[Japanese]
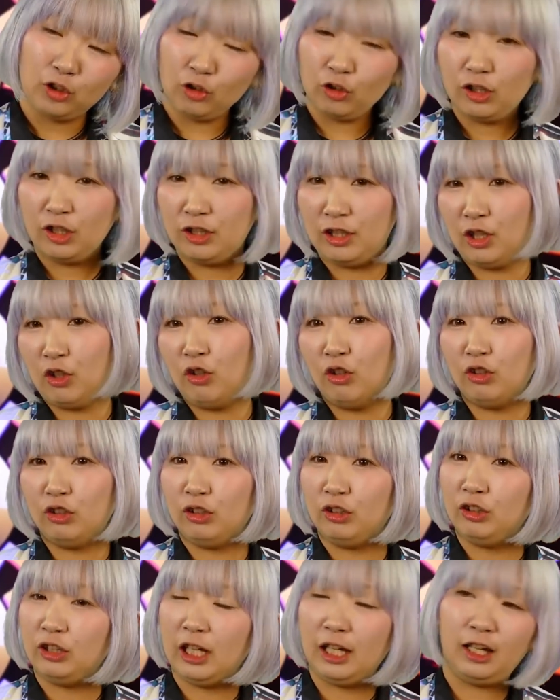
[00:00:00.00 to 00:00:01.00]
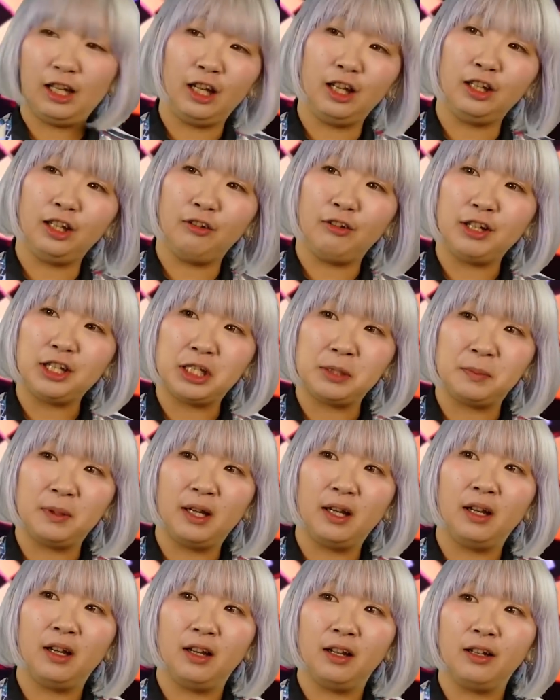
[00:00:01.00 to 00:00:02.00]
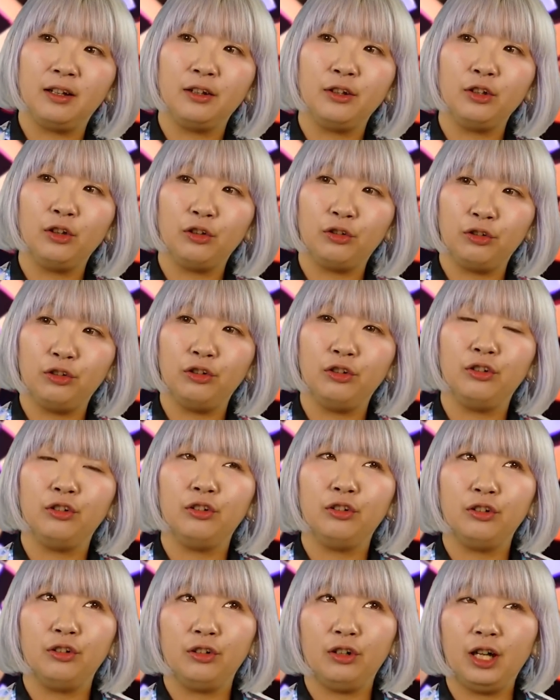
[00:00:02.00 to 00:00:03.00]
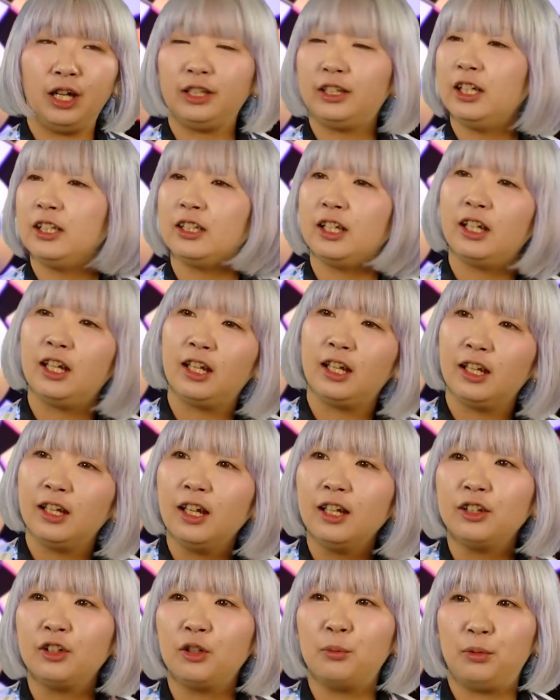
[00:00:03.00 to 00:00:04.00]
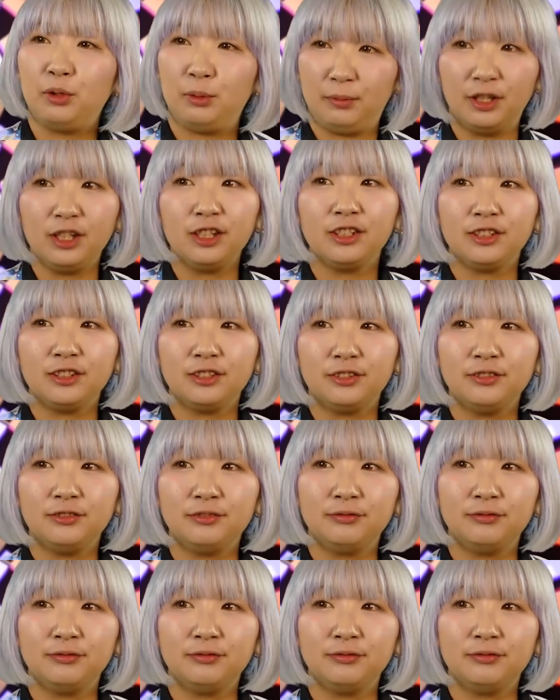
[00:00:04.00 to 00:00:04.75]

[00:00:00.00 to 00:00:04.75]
そうですね、今大会では一番よく入ったんじゃないかなって思います。